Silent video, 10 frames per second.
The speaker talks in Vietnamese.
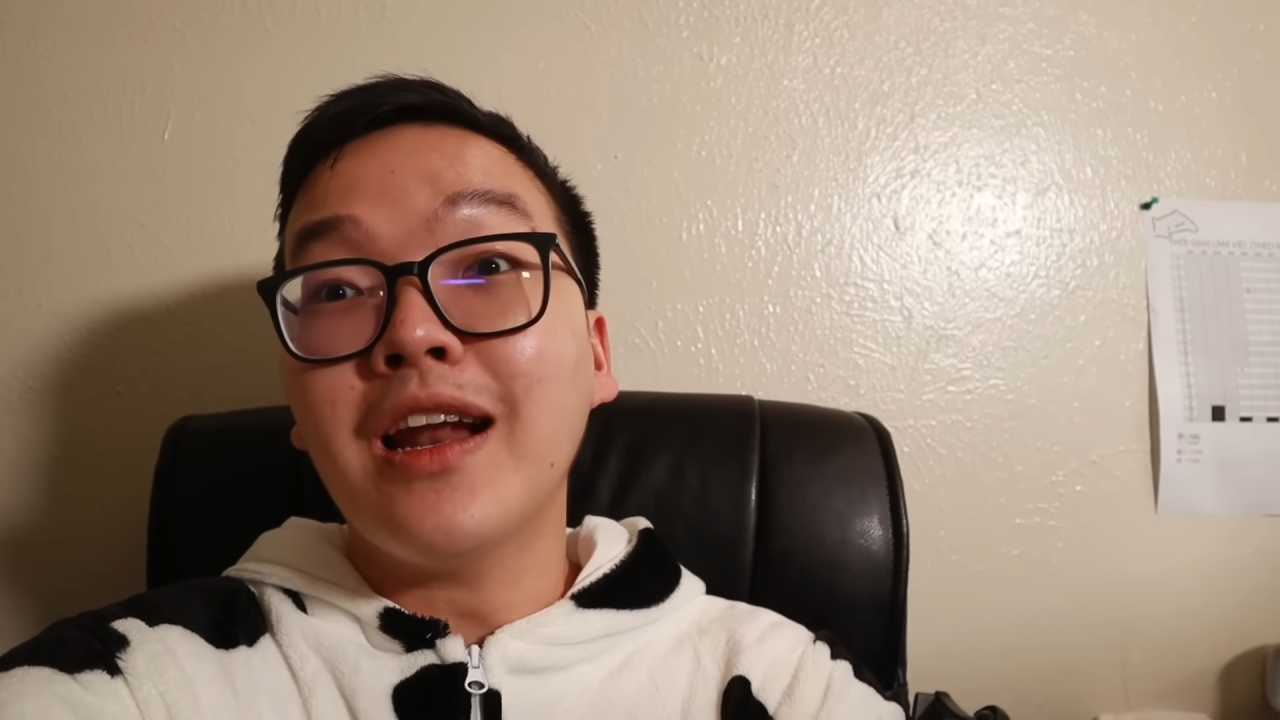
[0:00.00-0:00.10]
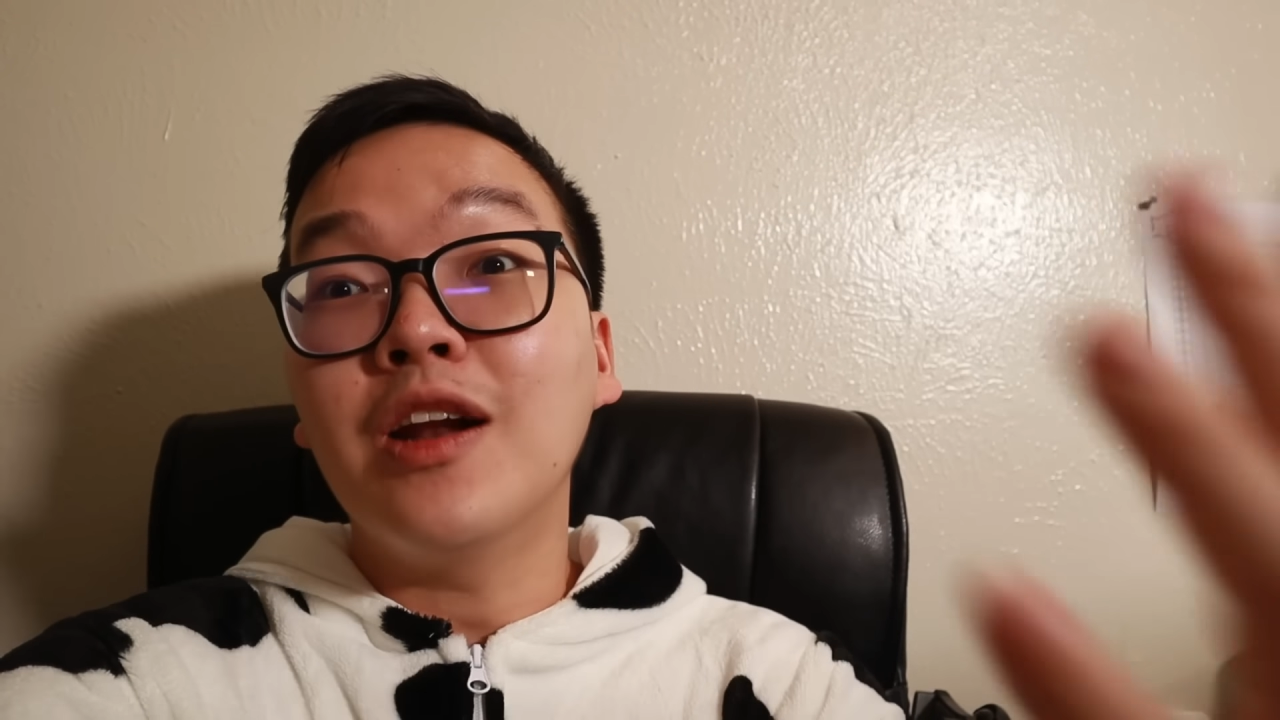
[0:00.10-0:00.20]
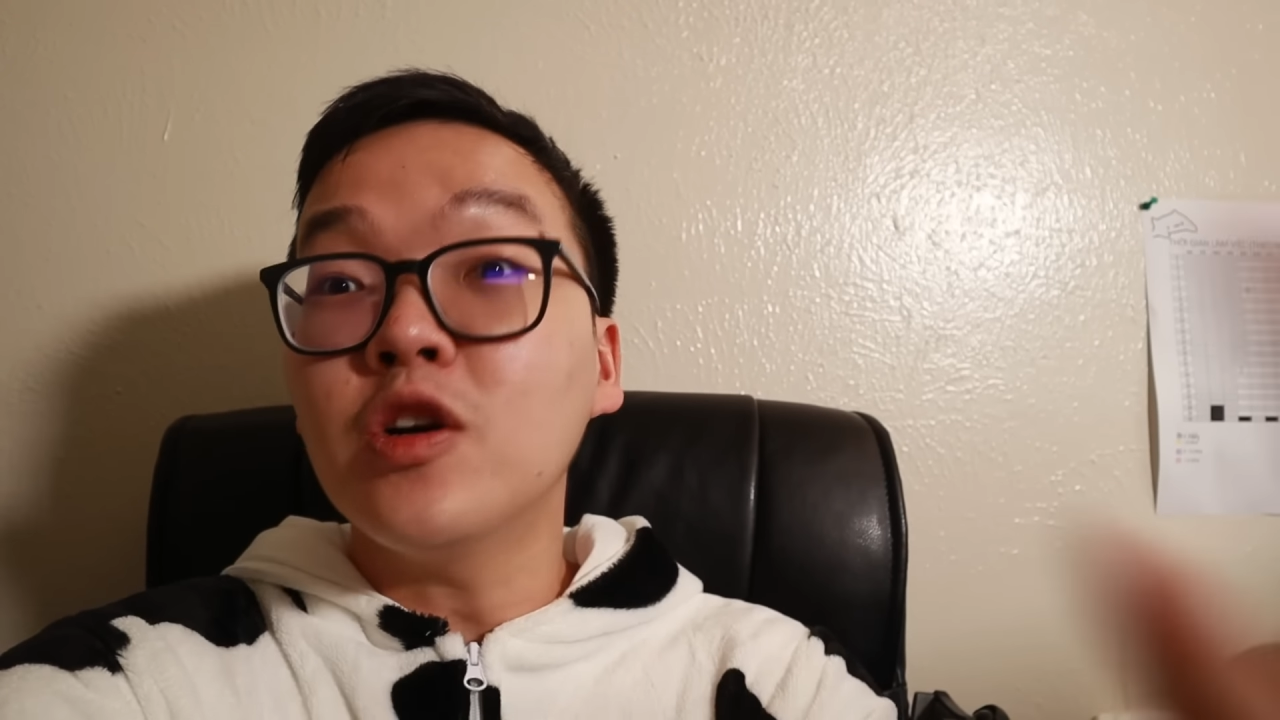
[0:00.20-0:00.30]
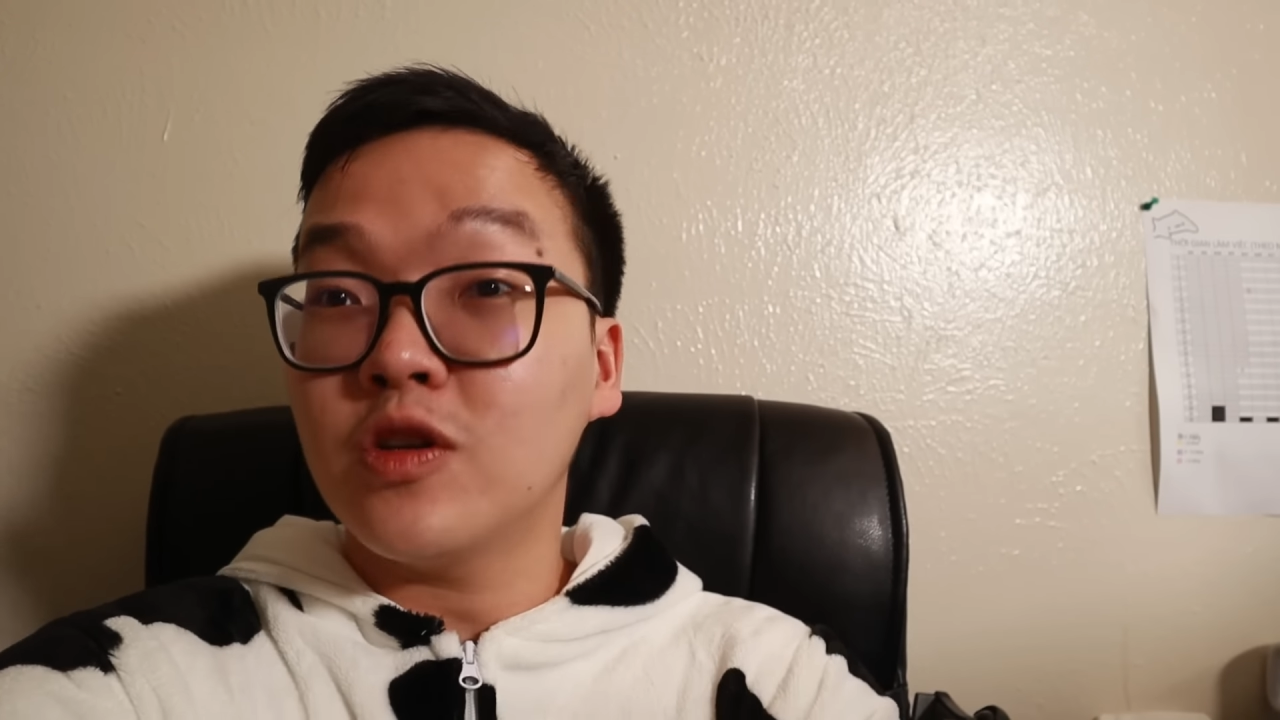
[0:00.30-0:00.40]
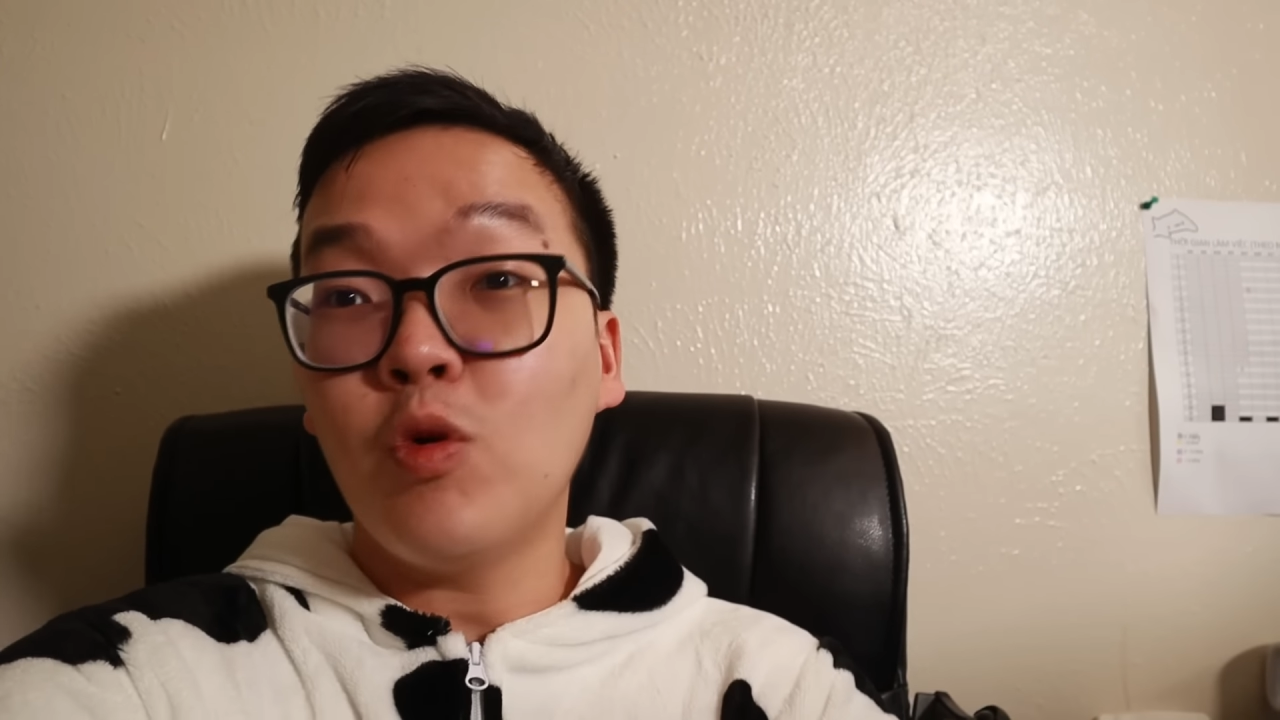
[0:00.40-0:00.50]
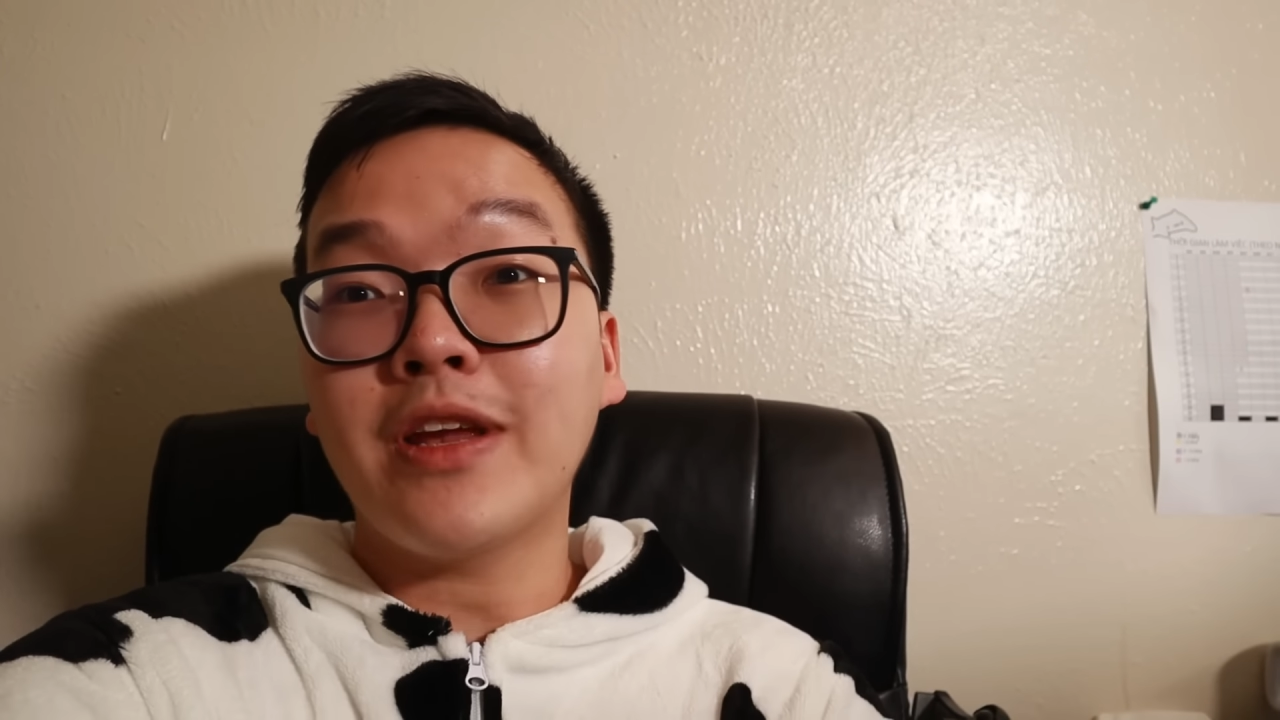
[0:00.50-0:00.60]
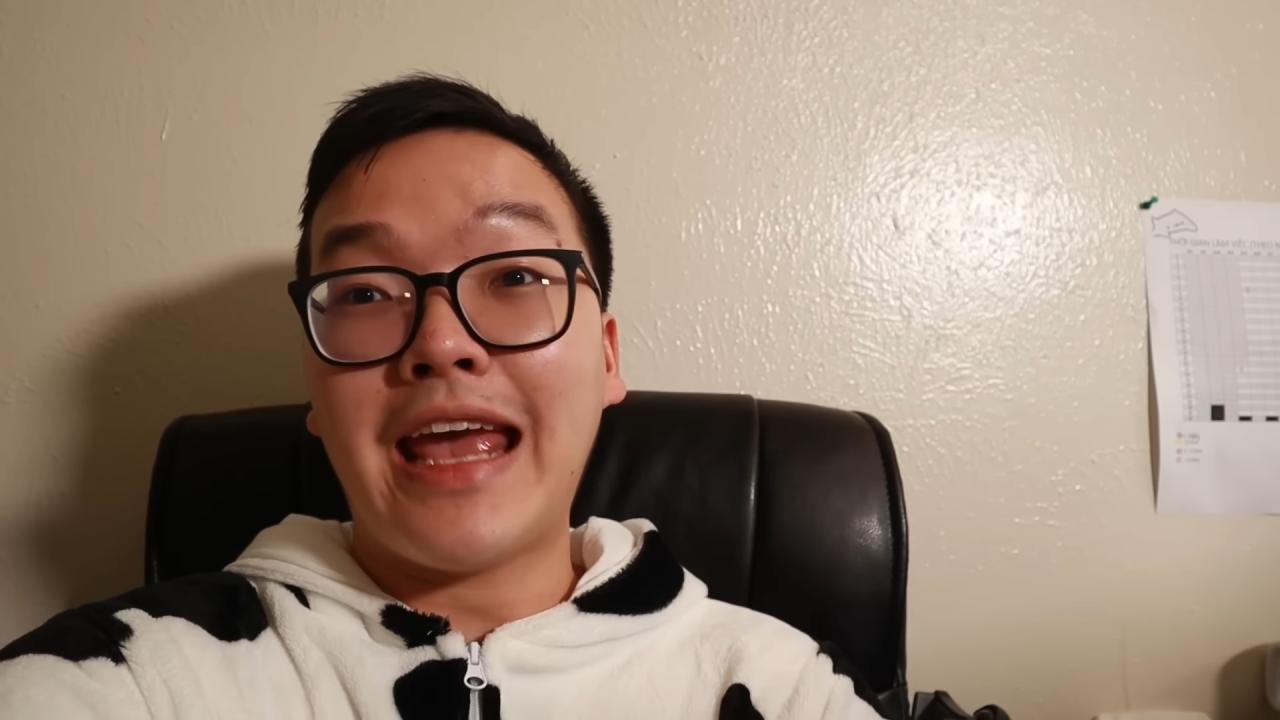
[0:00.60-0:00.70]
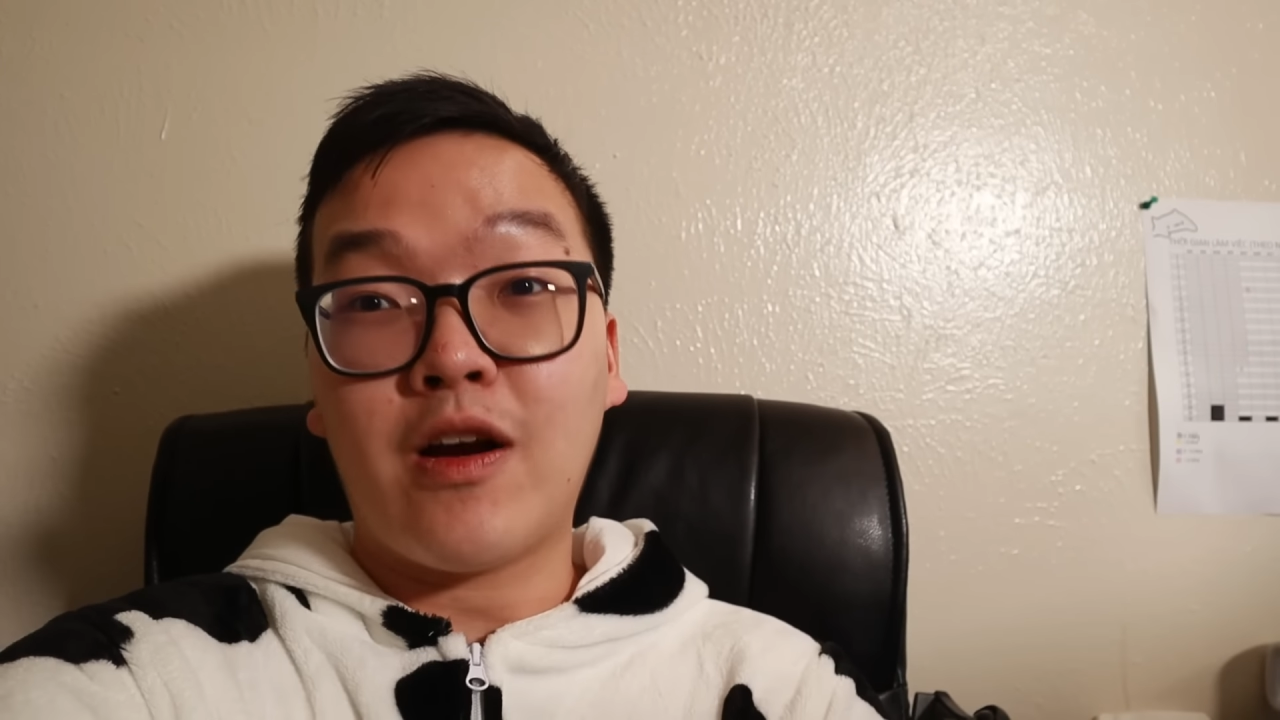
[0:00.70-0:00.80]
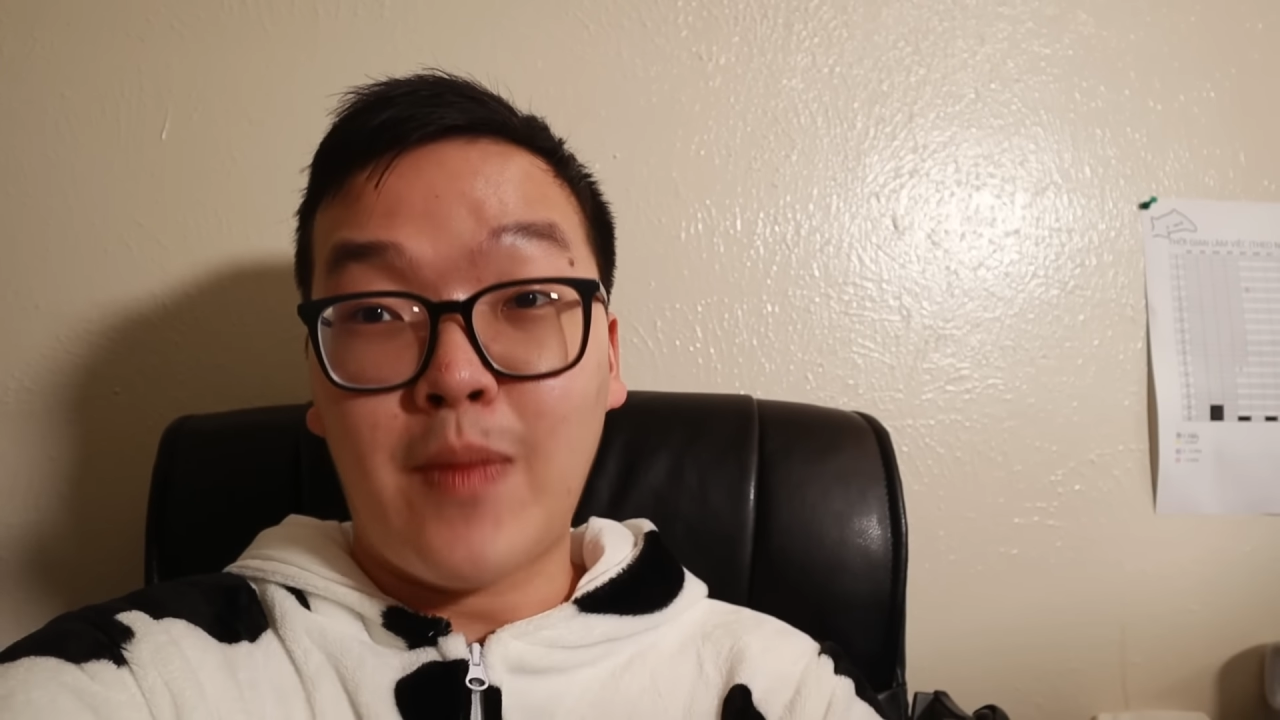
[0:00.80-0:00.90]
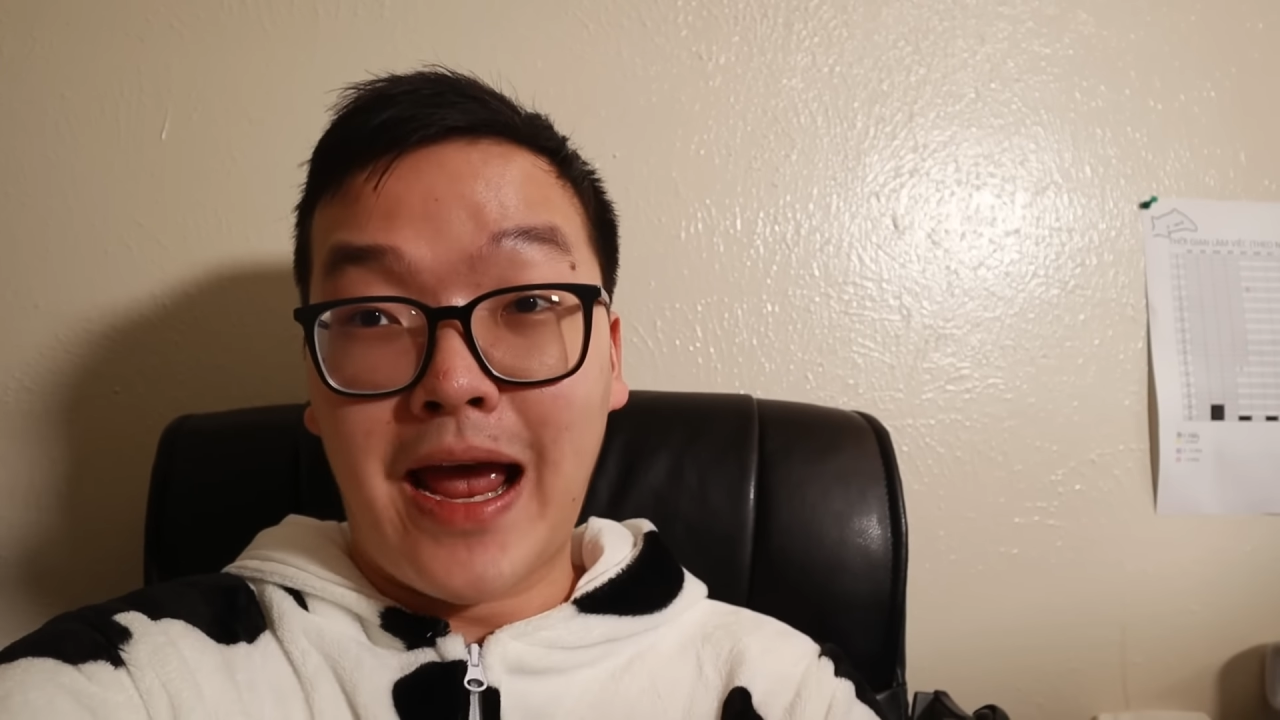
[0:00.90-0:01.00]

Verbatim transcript: ở nước quốc gia của